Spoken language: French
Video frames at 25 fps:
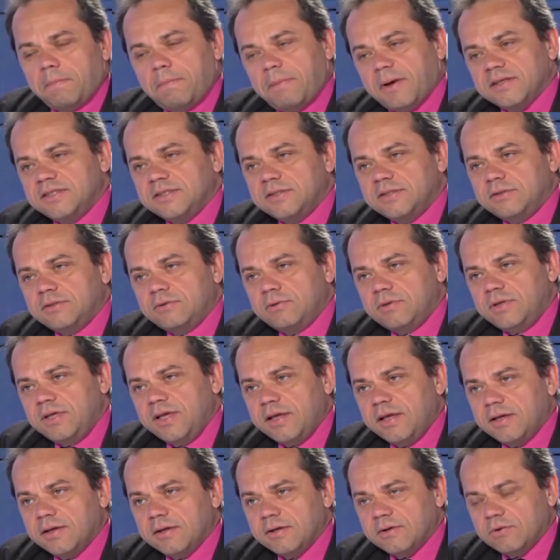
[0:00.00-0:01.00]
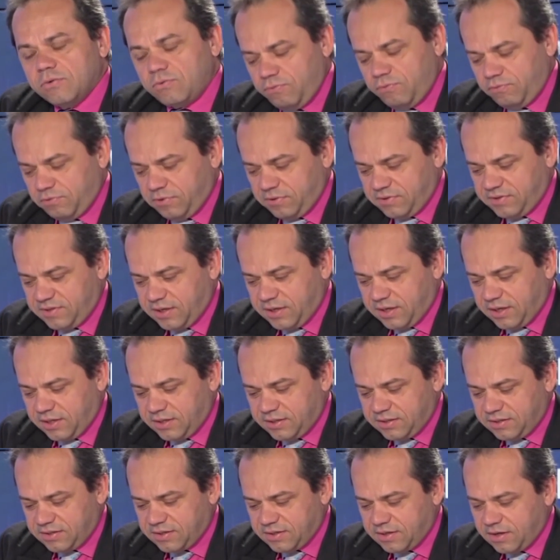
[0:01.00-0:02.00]
particulier couvre ces
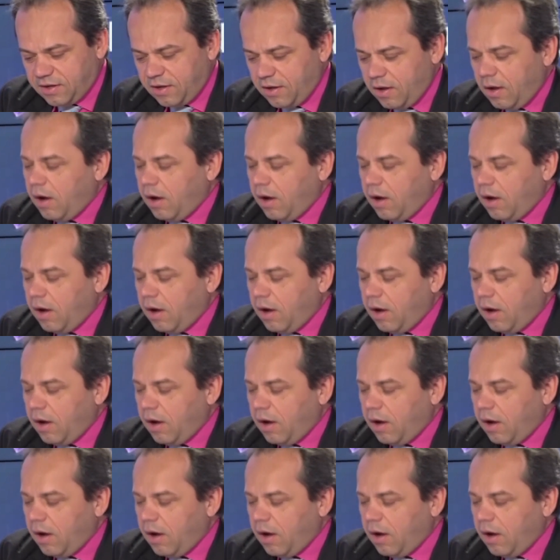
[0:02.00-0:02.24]
risques,